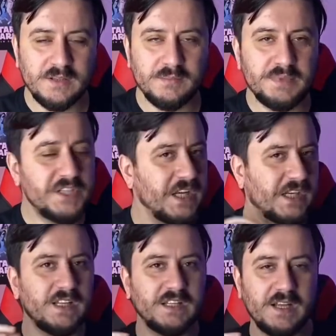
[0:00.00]
bir
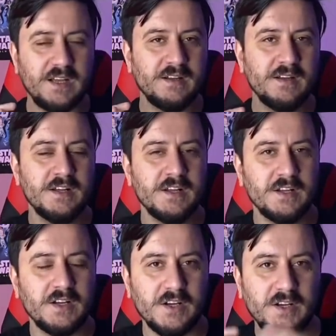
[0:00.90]
şekilde
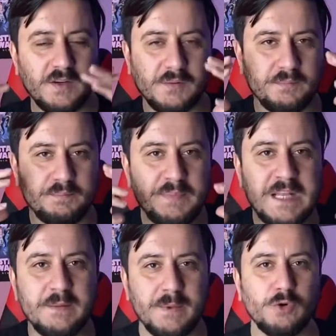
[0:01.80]
e,
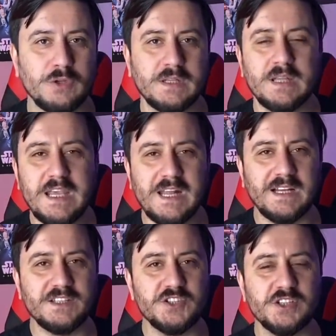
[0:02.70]
bilime olan
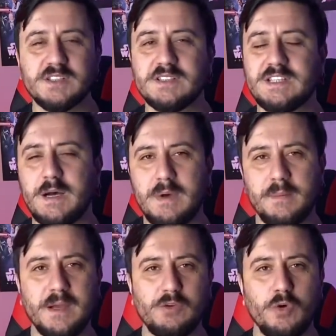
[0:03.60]
inancı
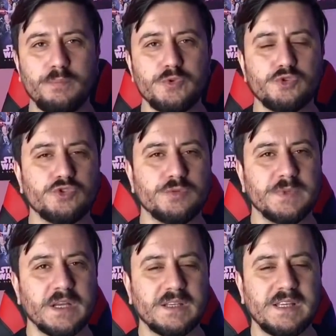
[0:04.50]
tamamen kopmuş
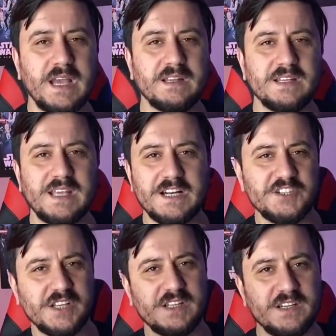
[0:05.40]
durumda. Kendi
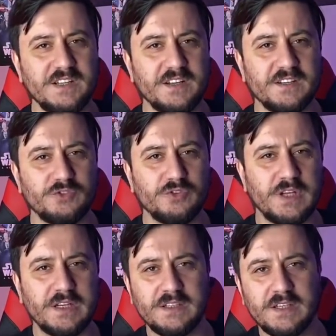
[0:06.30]
gerçeklerini yaratıyorlar.